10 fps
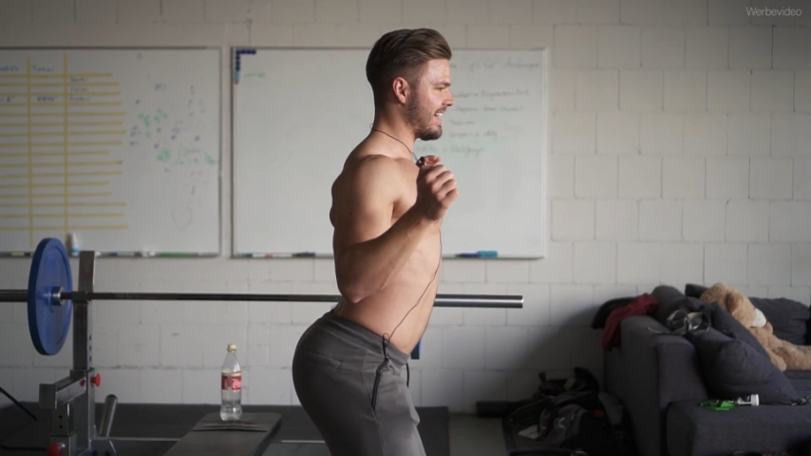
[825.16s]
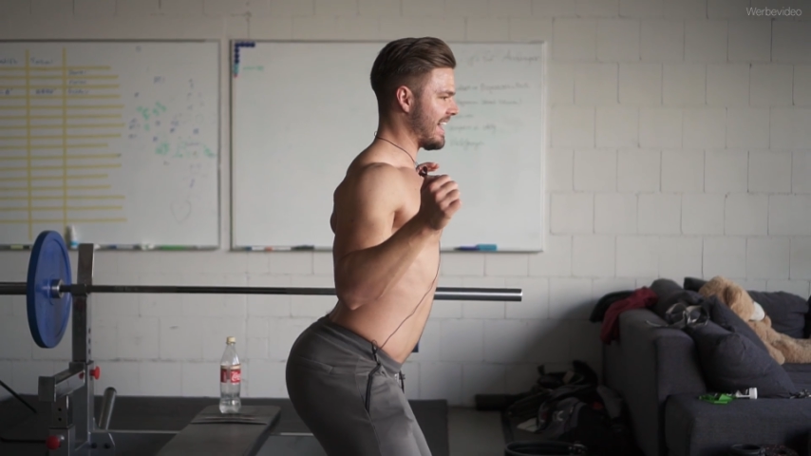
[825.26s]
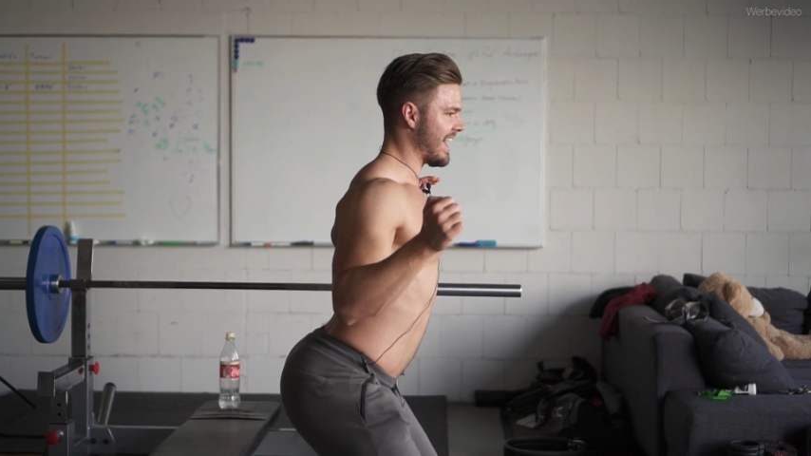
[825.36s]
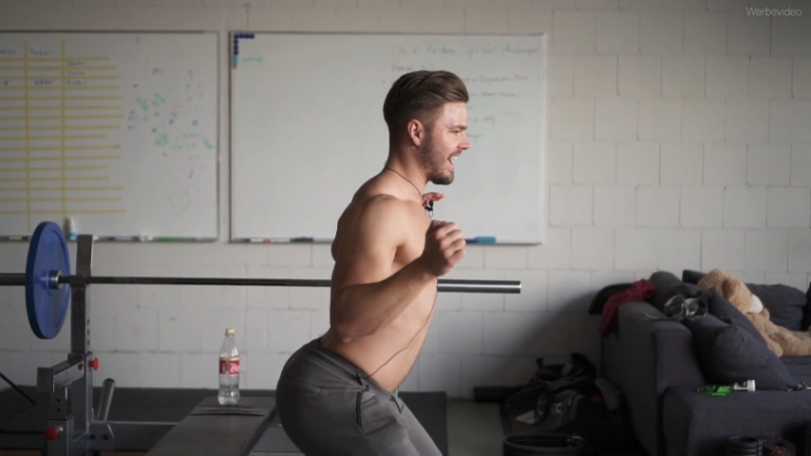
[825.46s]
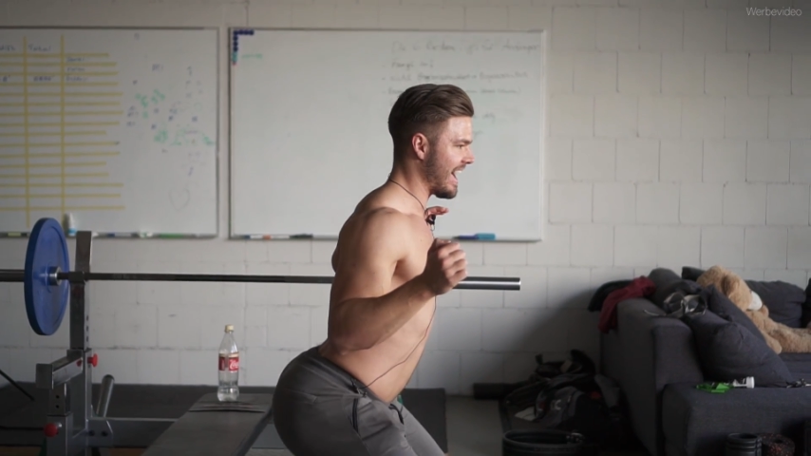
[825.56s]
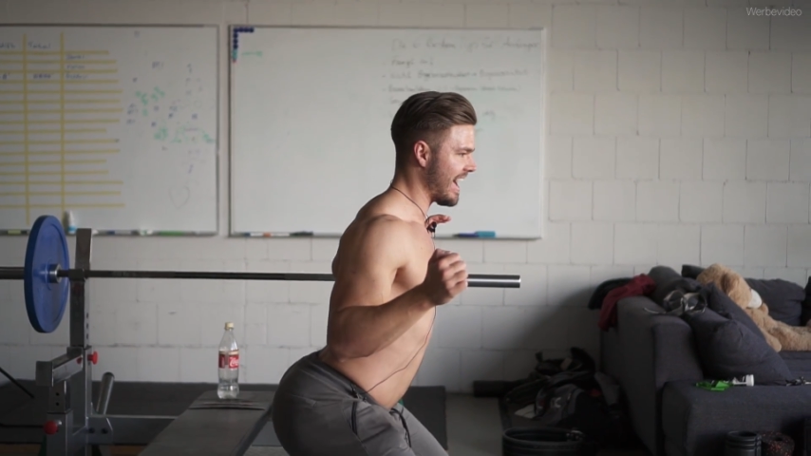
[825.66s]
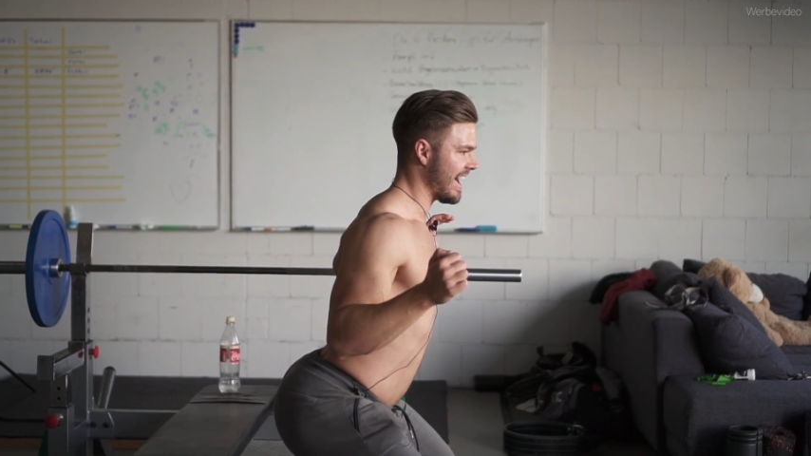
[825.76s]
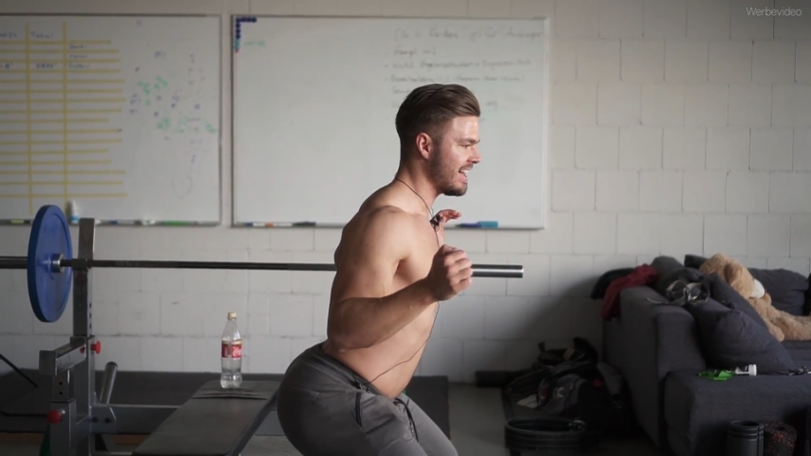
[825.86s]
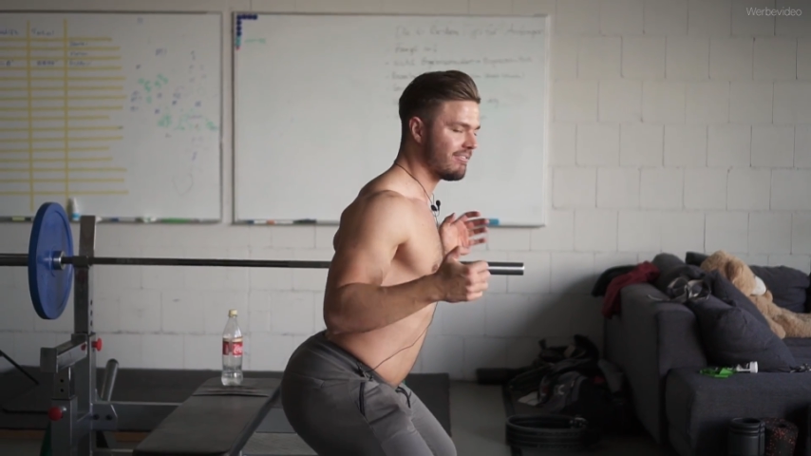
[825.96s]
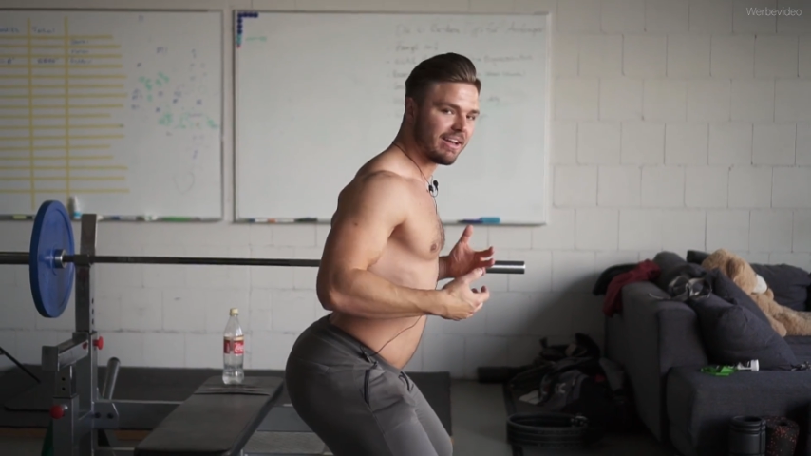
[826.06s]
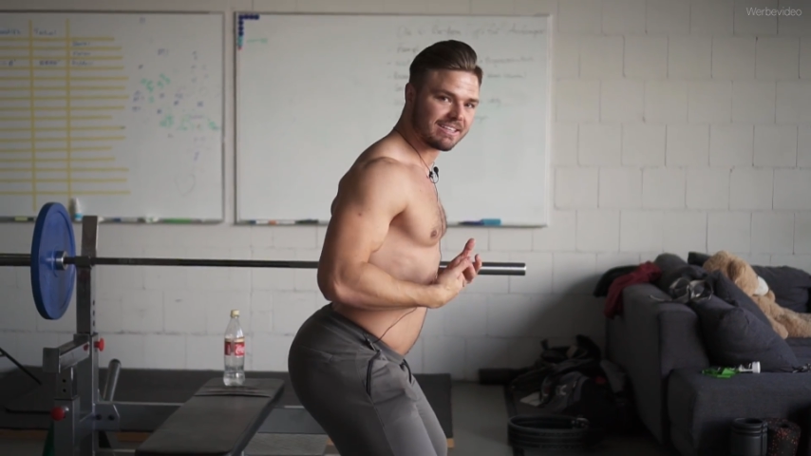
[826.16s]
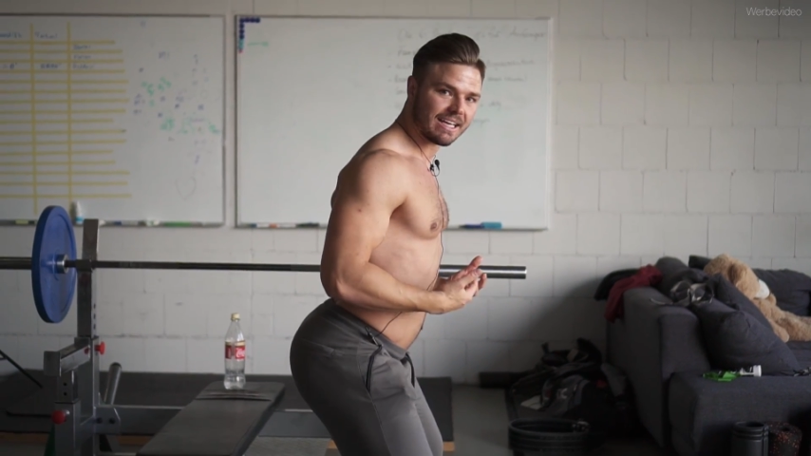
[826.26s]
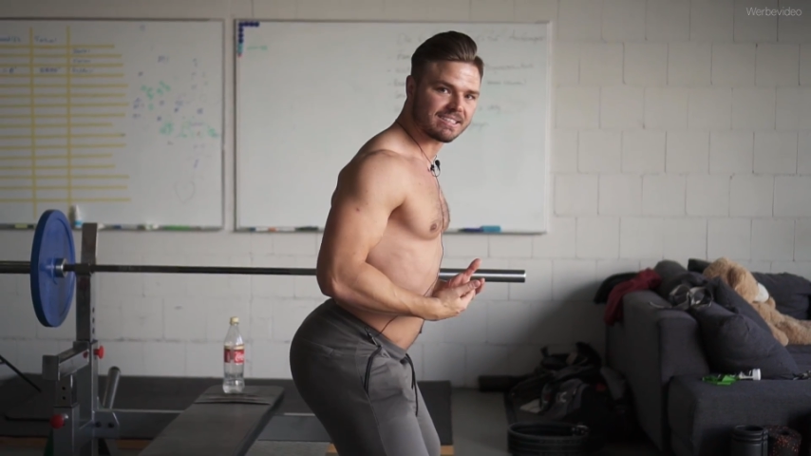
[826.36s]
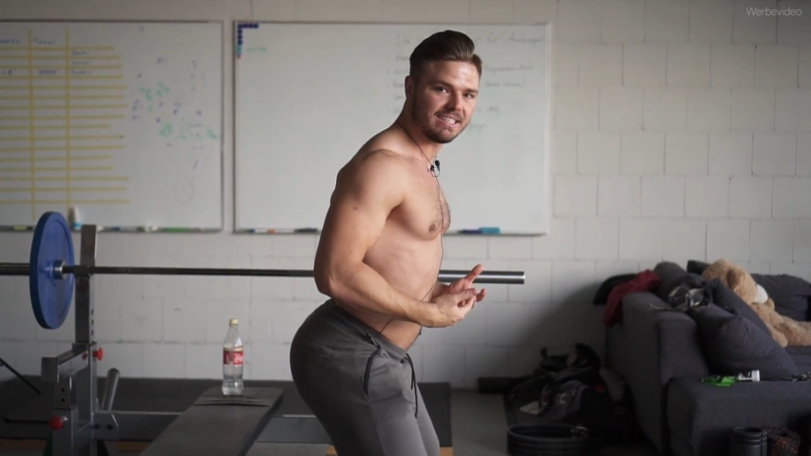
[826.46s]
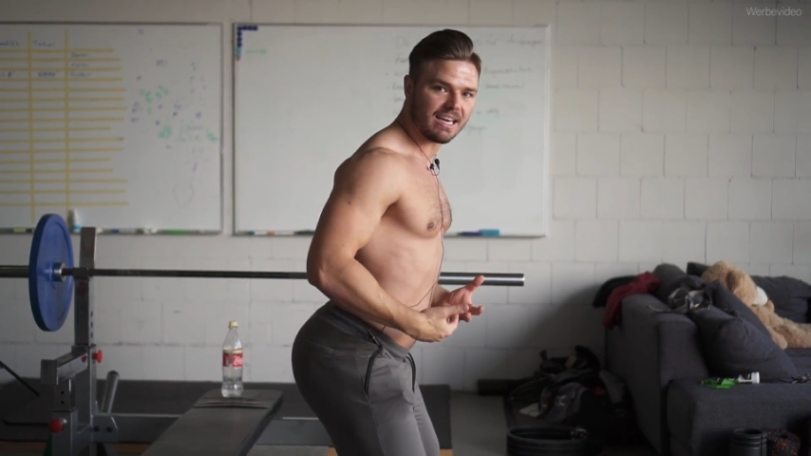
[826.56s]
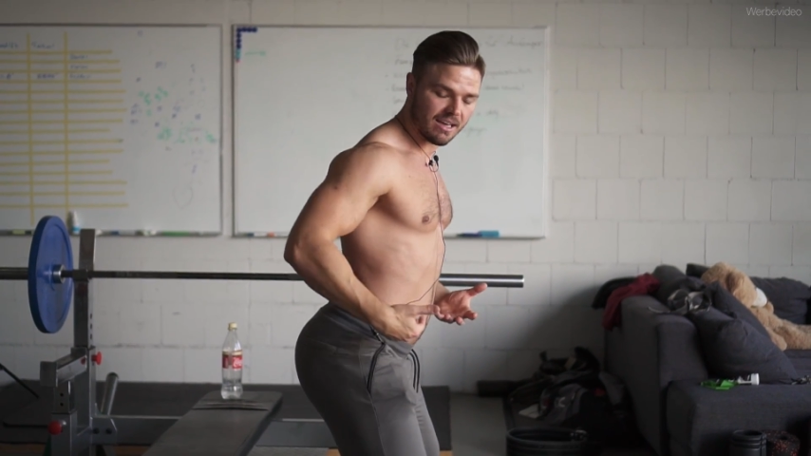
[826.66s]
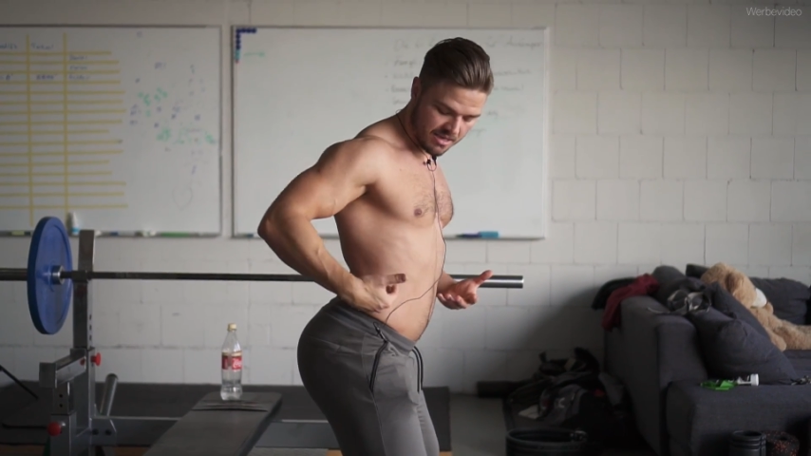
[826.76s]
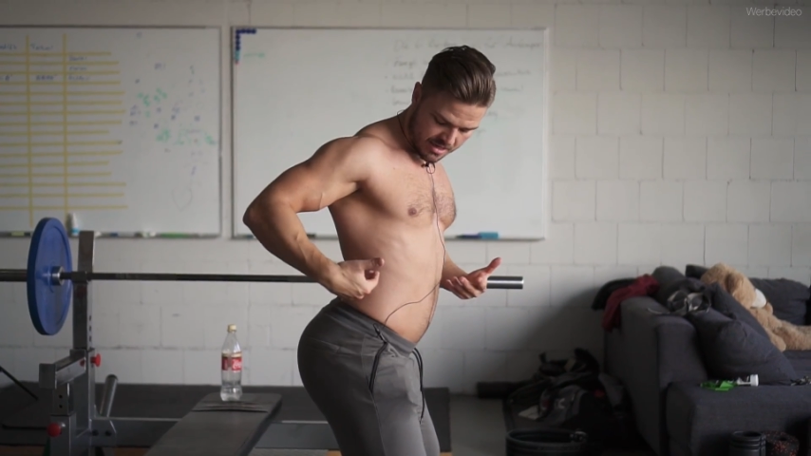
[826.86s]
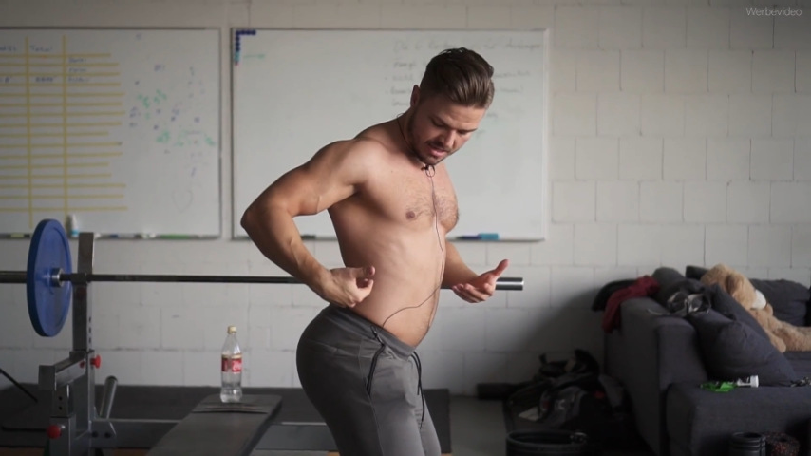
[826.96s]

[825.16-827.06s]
ah, weil das hier